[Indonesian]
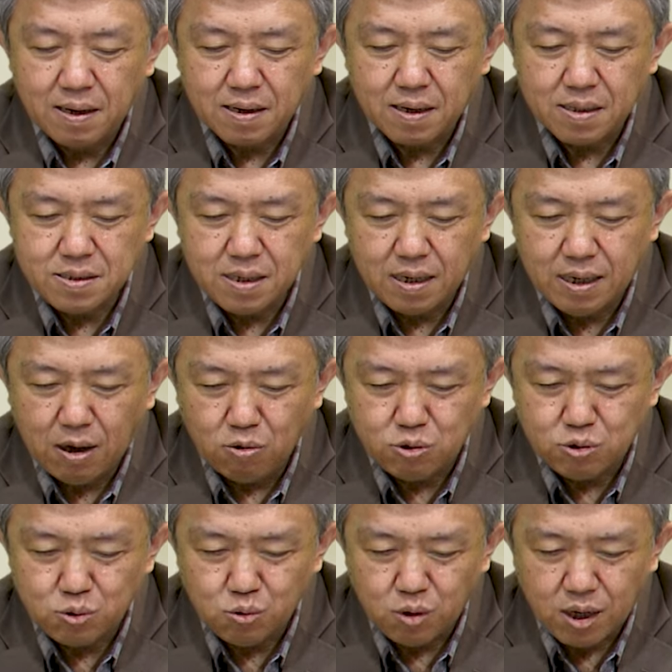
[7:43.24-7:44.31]
Raja
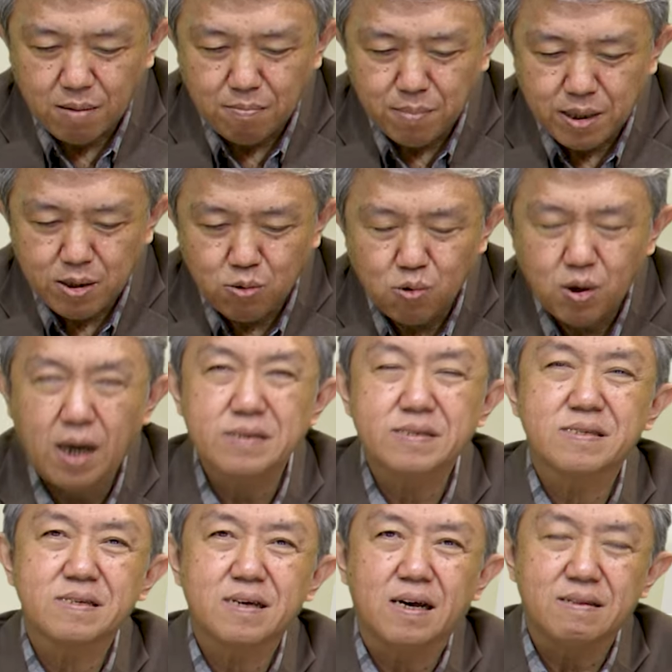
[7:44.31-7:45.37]
Daud juga
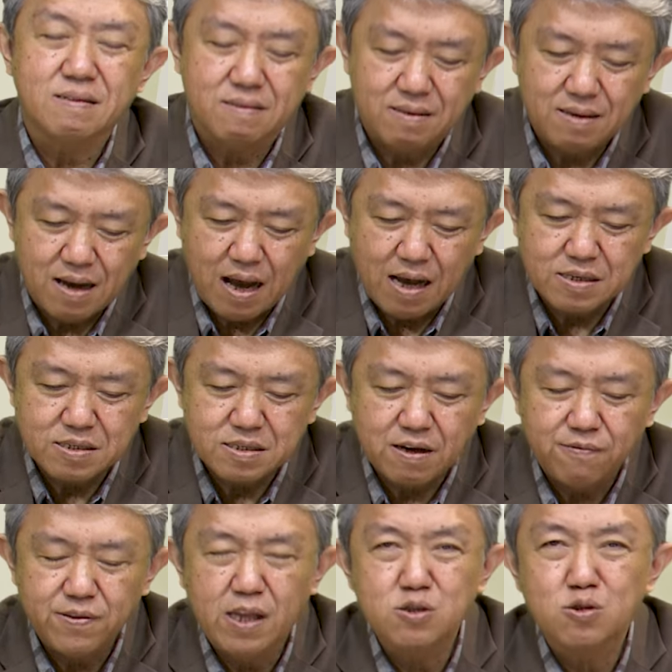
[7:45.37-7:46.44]
menugaskan
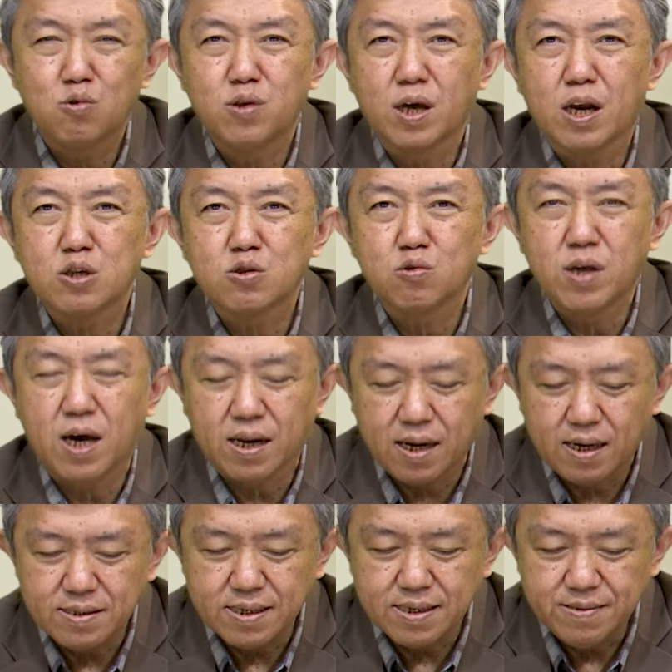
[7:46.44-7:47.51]
Asaf dan
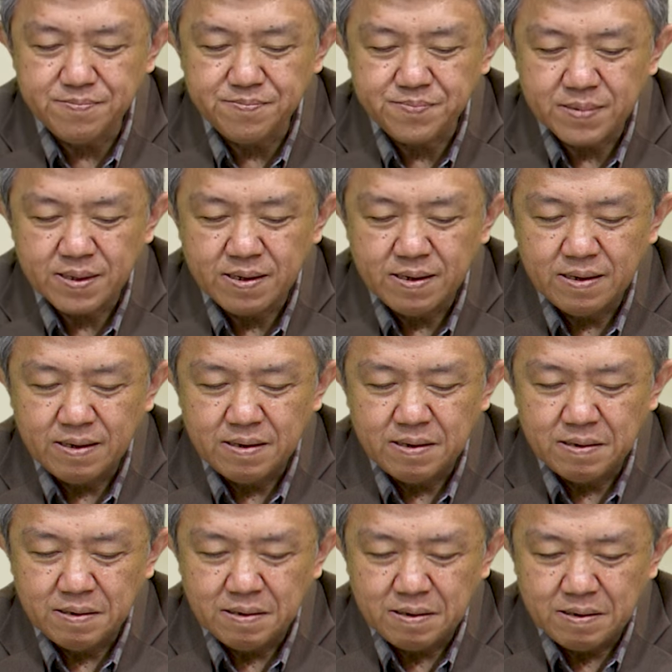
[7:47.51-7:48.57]
saudara-saudaranya.
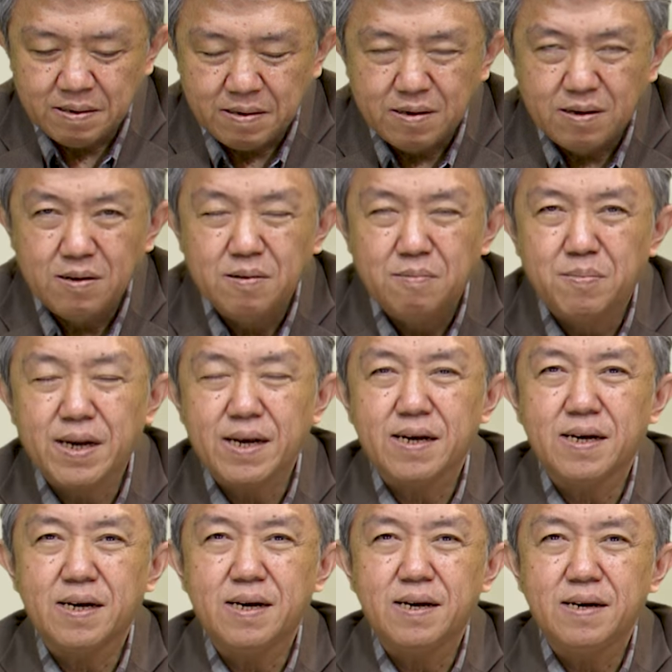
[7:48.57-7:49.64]

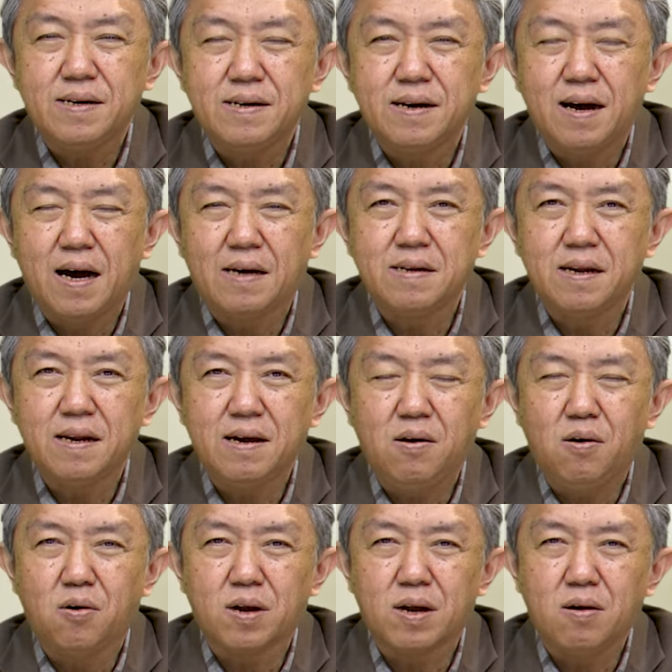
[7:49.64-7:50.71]
Mereka adalah
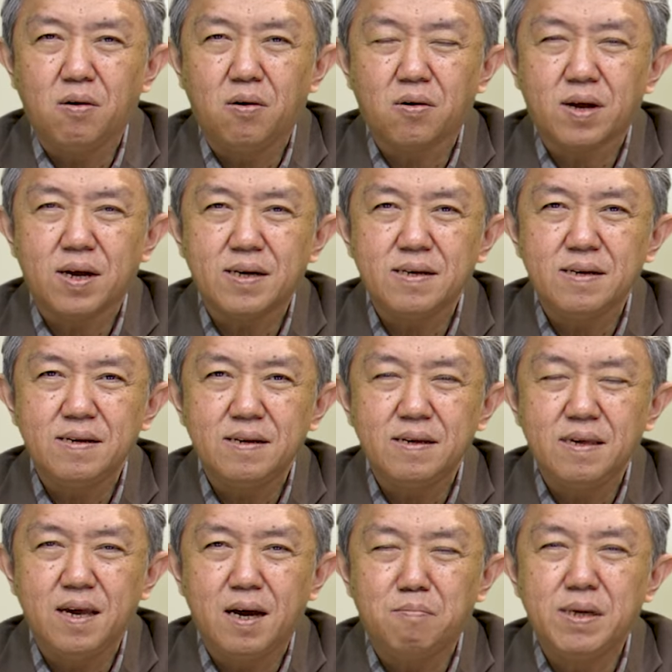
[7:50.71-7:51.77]
orang-orang
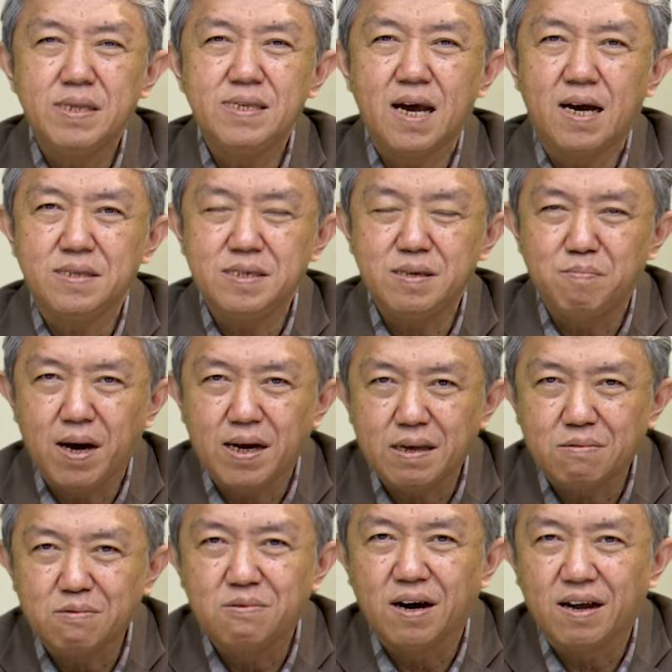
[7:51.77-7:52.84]
yang menyanyi bagi
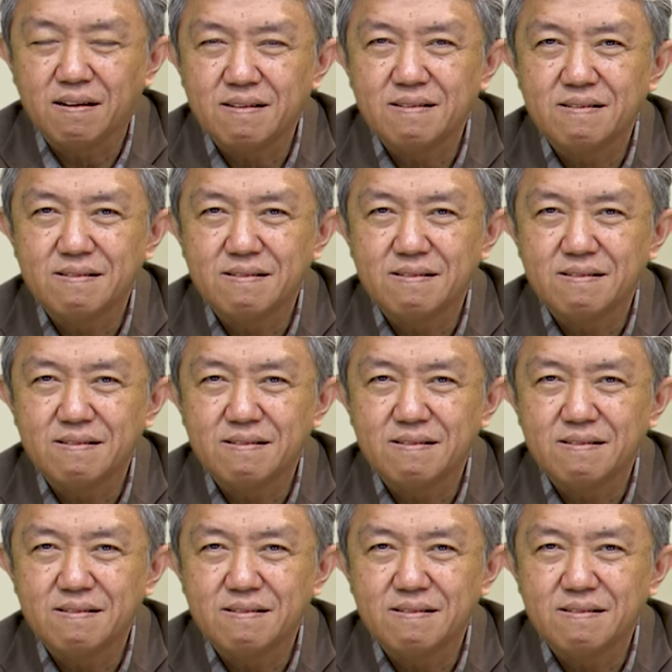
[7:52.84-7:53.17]
Tuhan